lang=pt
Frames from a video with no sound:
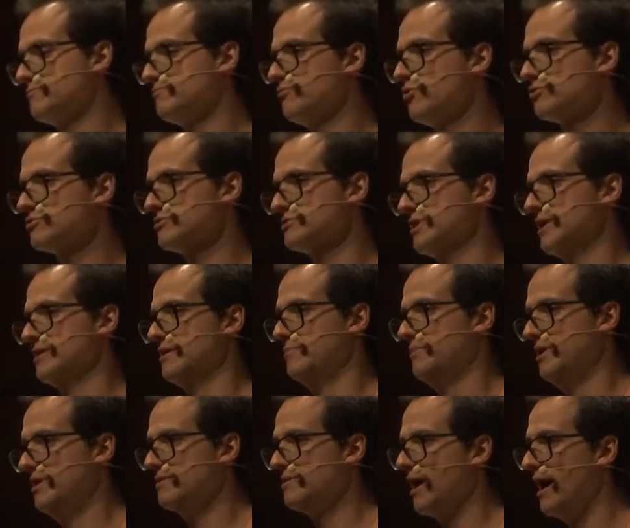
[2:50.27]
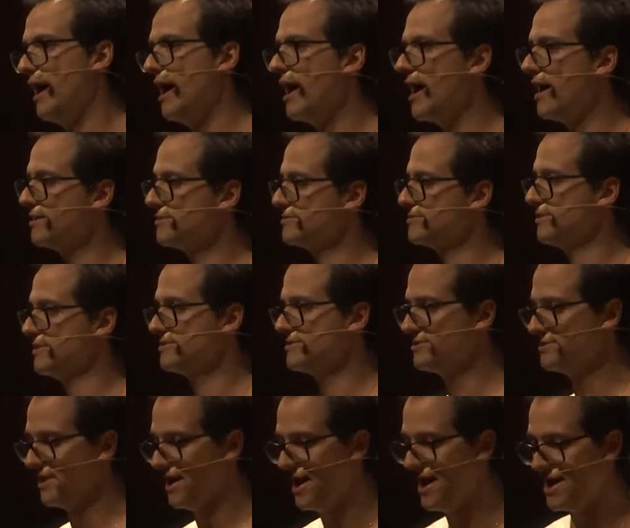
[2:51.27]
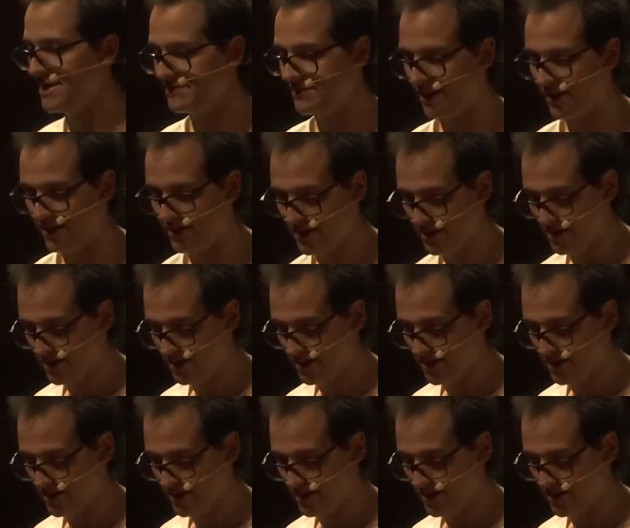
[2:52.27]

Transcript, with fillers: por sustentabilidade, etc.